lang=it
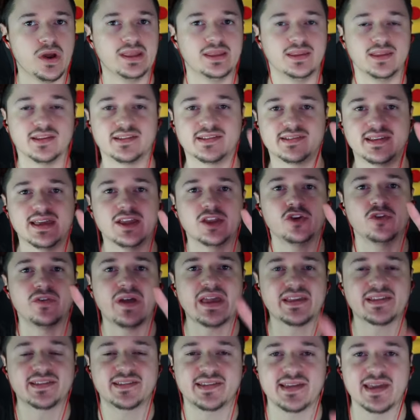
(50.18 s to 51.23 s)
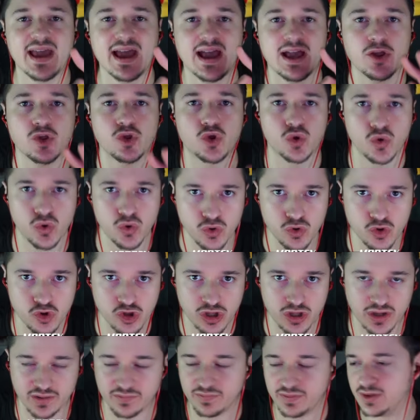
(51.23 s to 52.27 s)
Quindi se dovesse
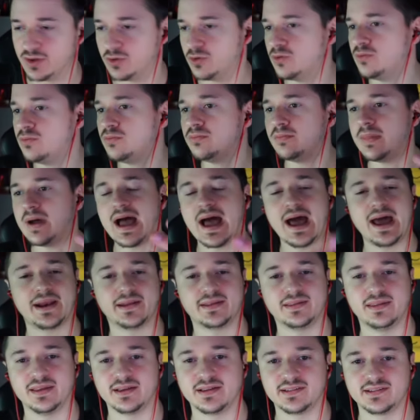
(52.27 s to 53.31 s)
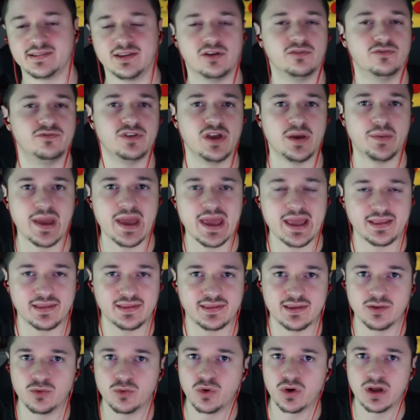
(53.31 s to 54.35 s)
aggiungervi un Martex e
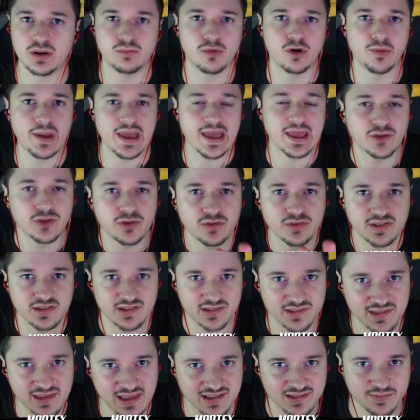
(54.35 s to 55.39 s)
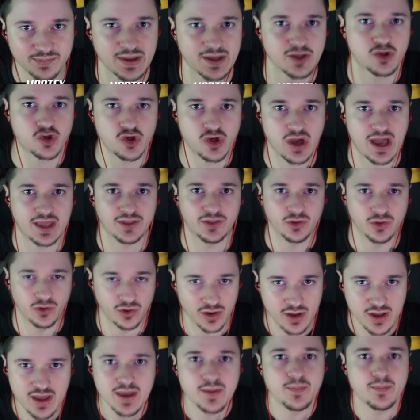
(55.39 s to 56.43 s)
ovviamente in quel momento si sta
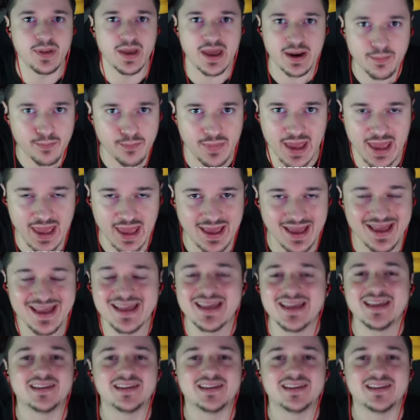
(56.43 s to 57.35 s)
spacciando per me,